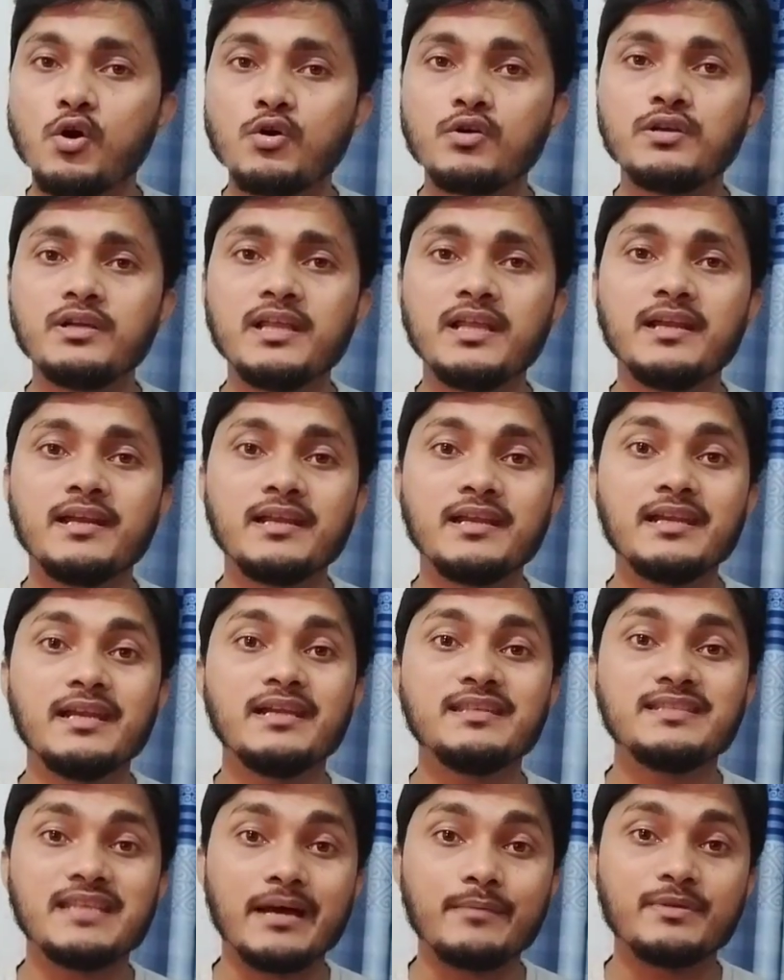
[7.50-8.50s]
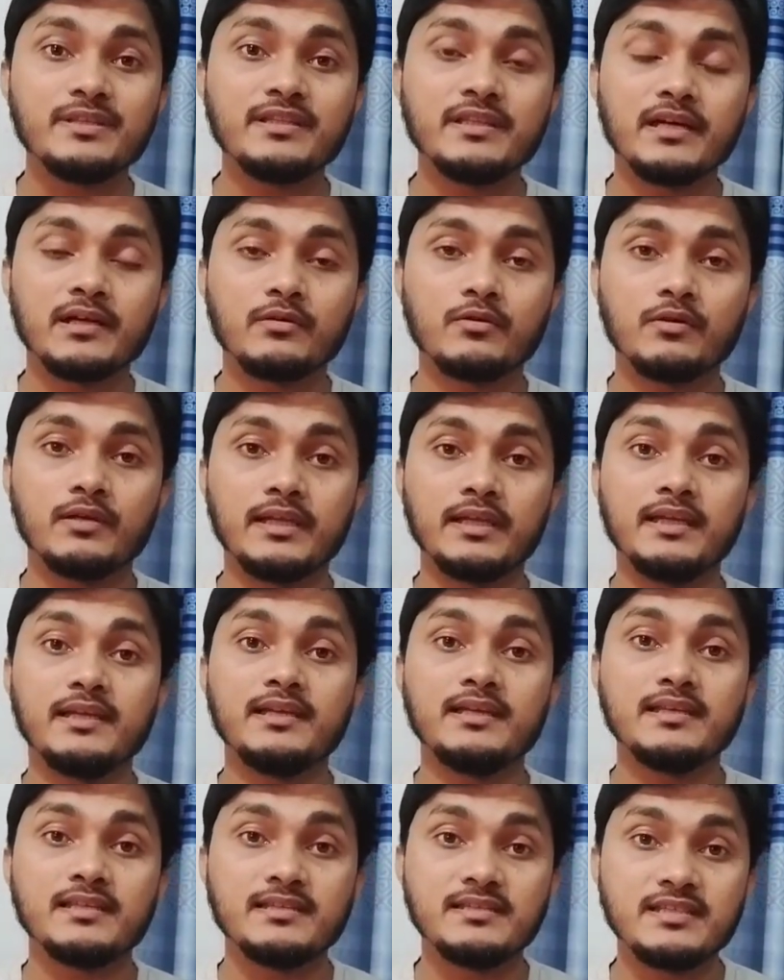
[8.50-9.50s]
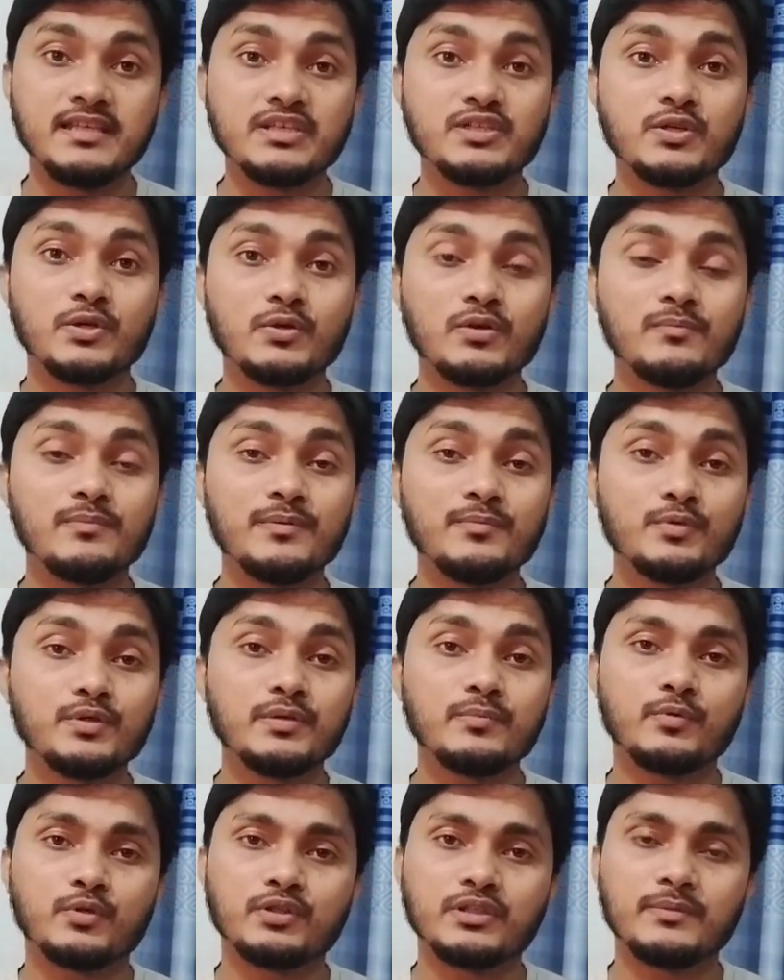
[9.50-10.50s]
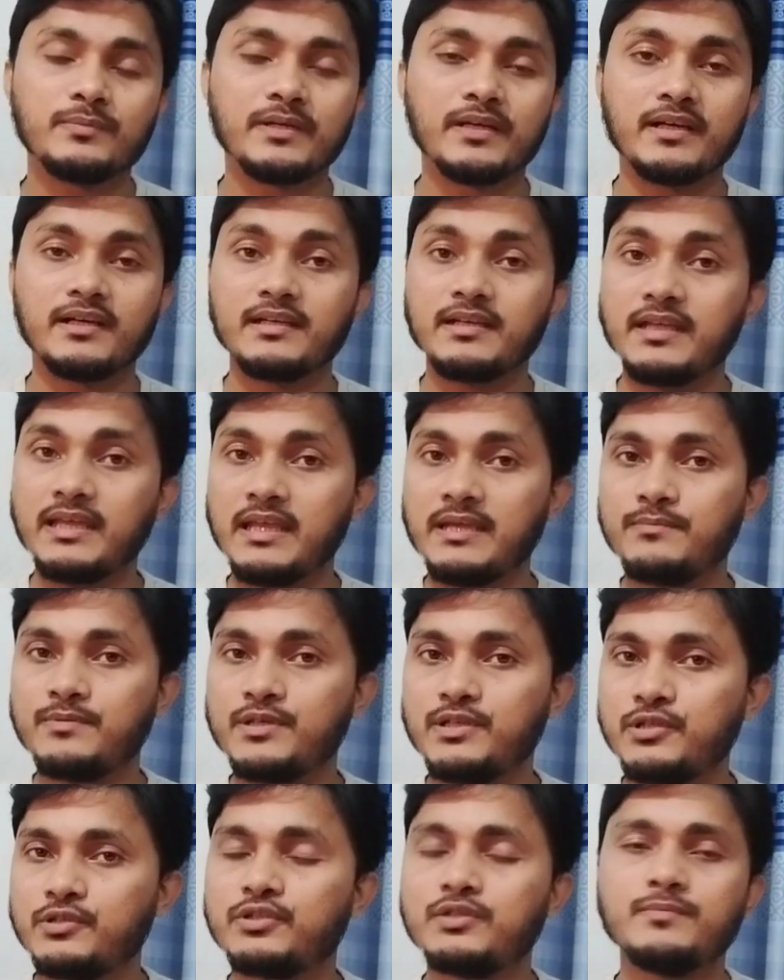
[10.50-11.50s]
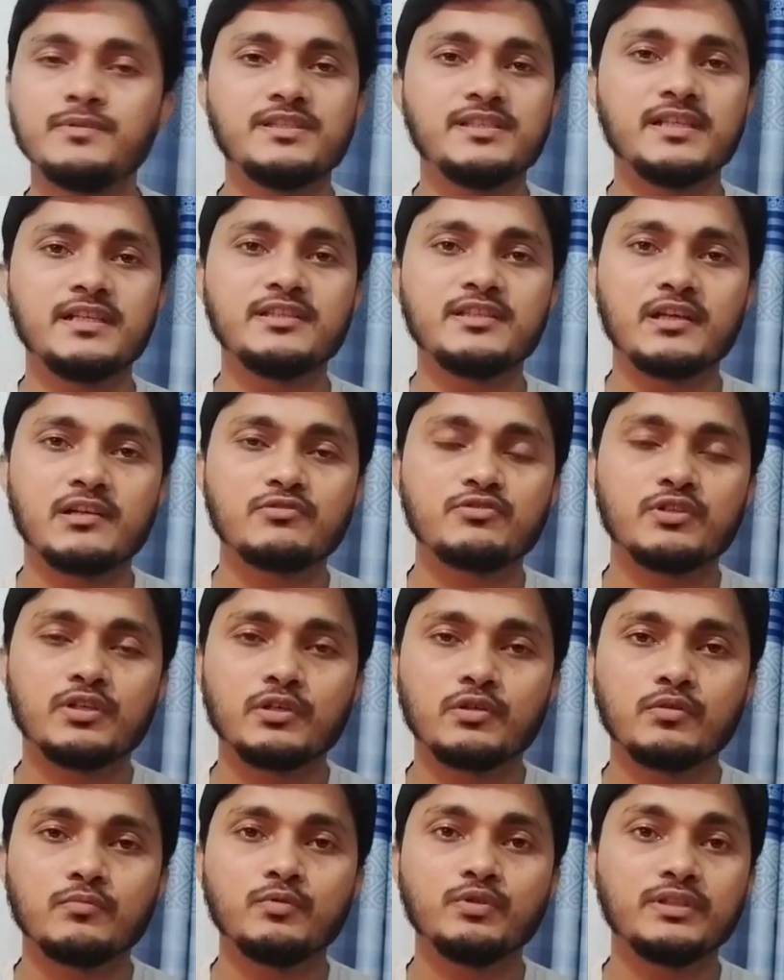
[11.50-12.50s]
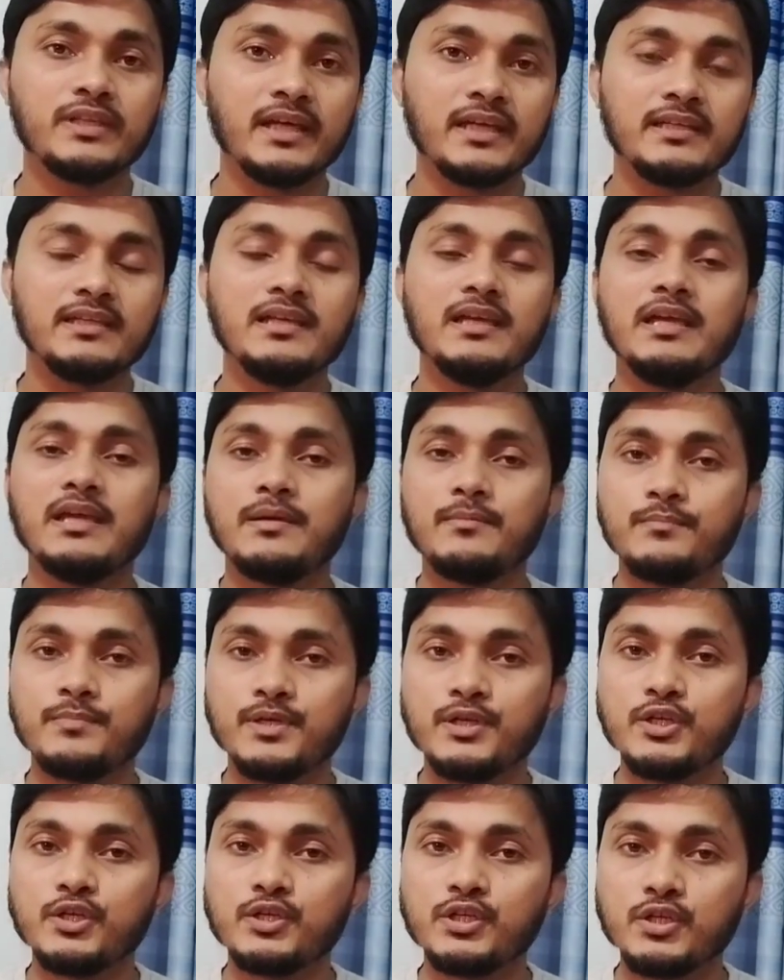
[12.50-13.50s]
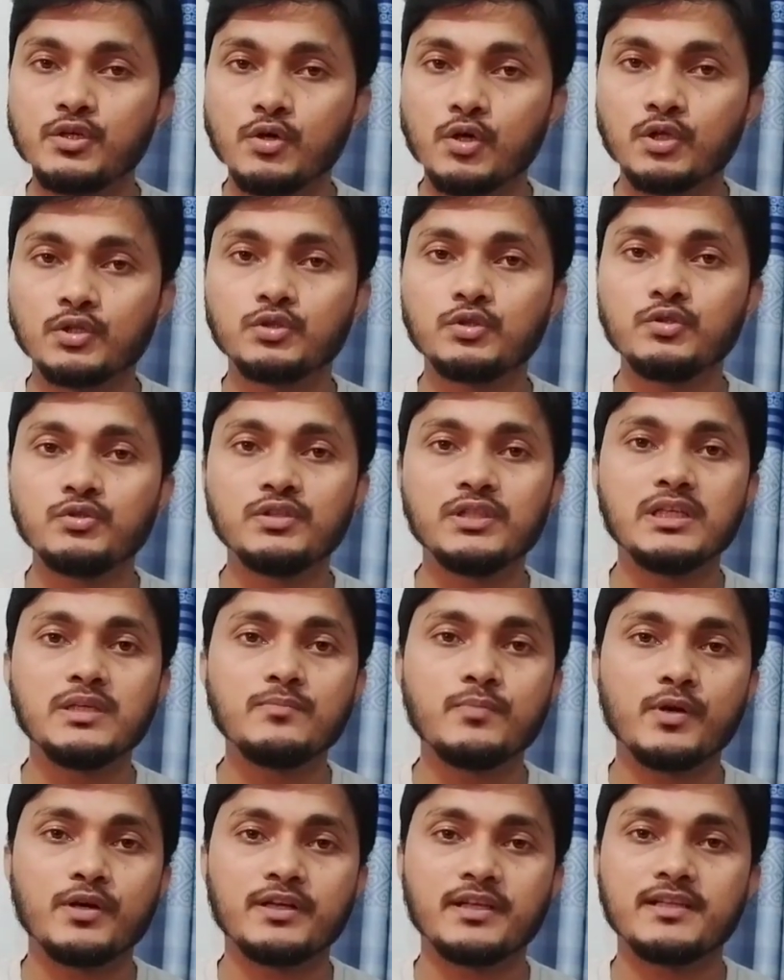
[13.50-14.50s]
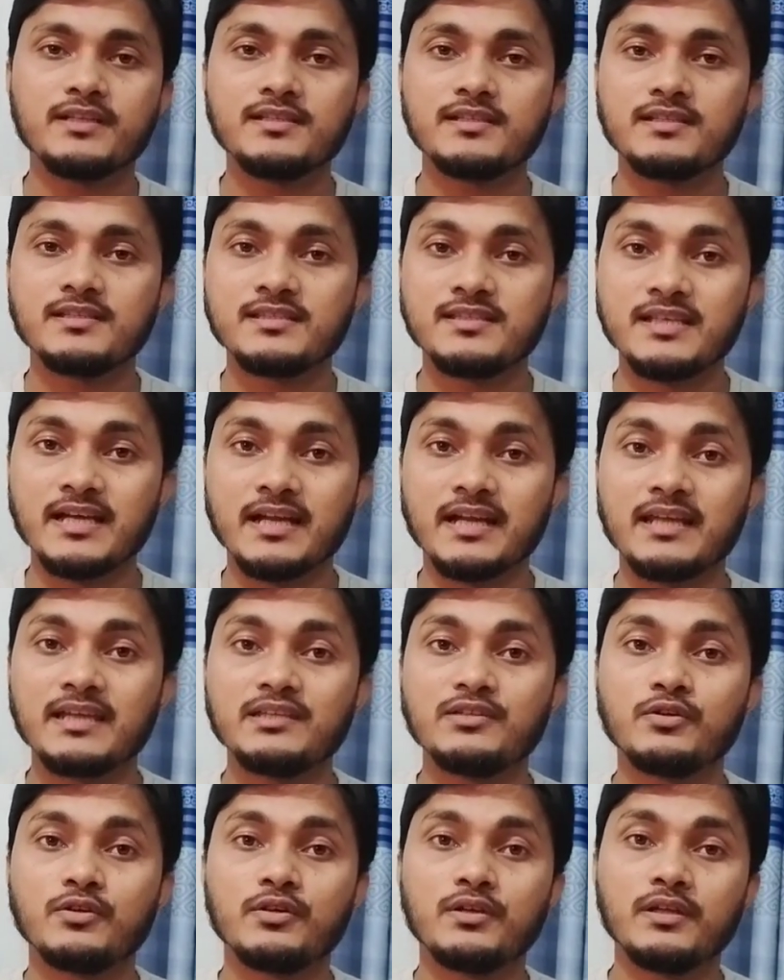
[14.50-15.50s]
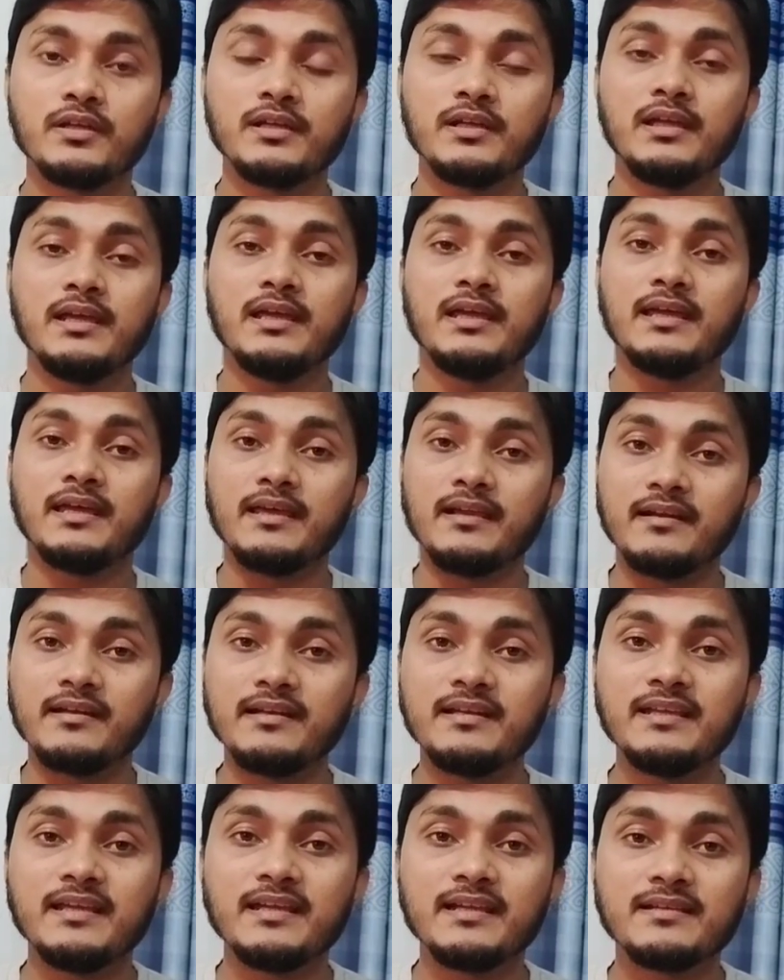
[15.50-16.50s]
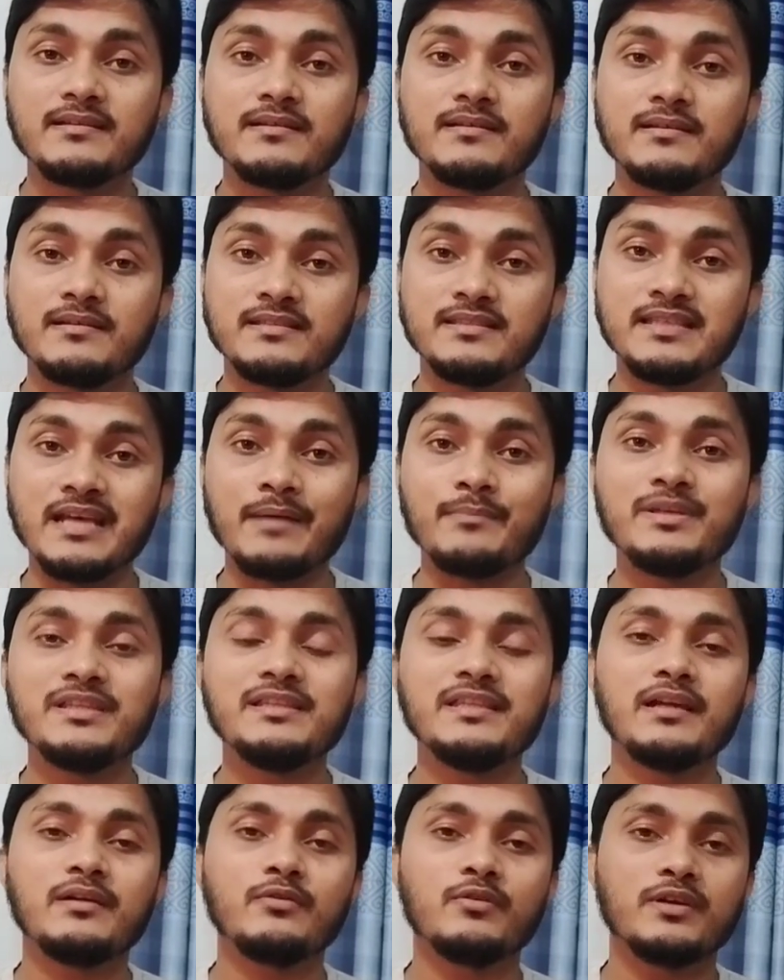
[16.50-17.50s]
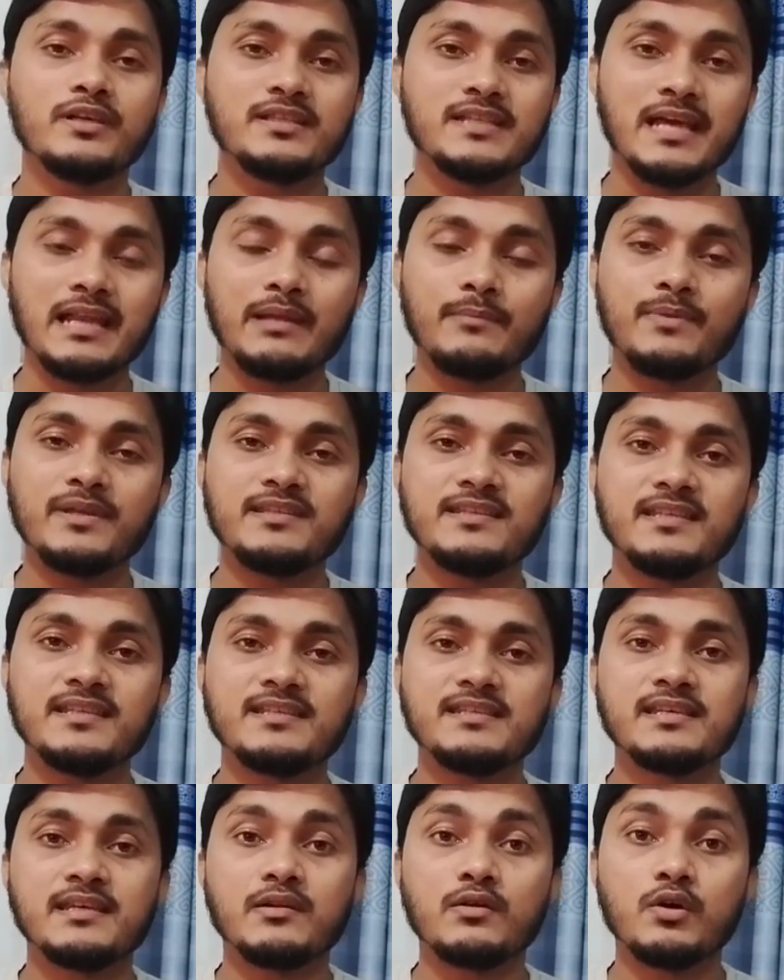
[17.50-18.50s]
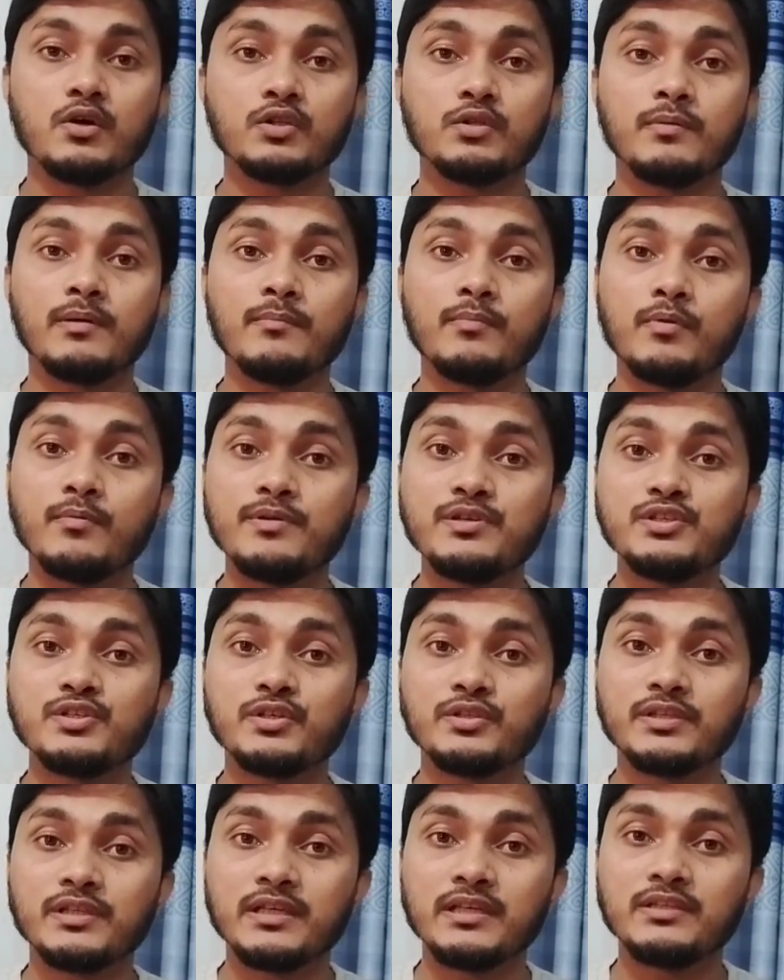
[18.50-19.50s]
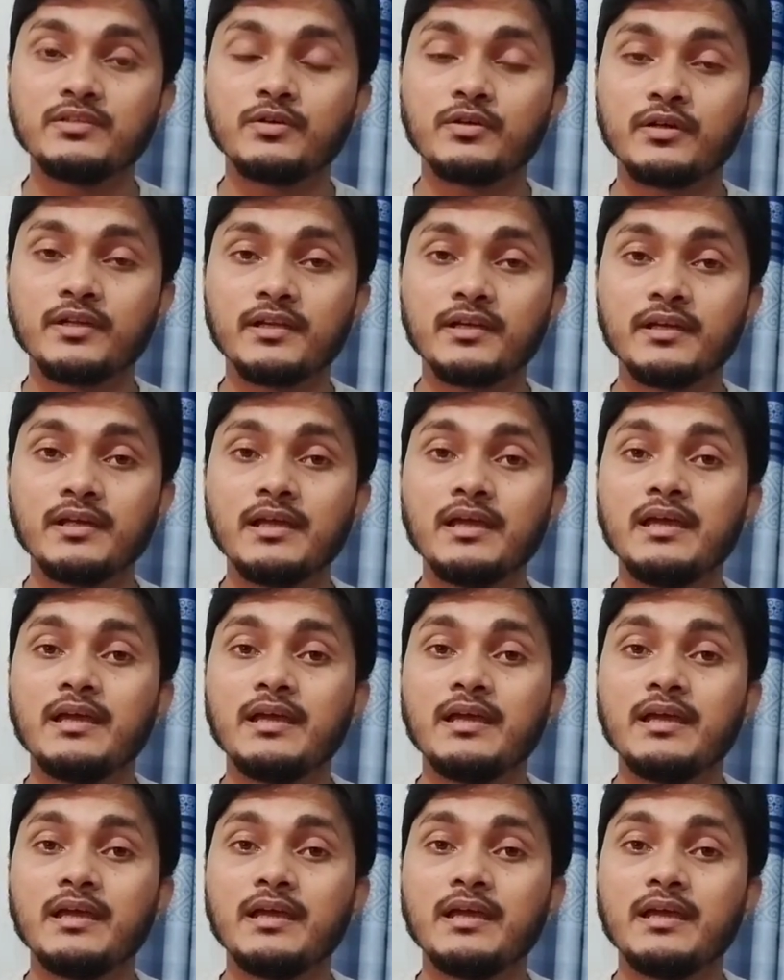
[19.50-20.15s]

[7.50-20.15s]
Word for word: অন্যের ঋণের জামিনদার হলে যে সকল বিপদে পড়তে পারেন এই ভিডিওতে বিস্তারিত আলোচনা করব তাই ভিডিওটি অত্যন্ত ইম্পর্ট্যান্ট যারা এই ধরনের ঋণের জামিনদার হয়ে জালে পেঁচিয়েছেন অথবা ভবিষ্যতে এই ধরনের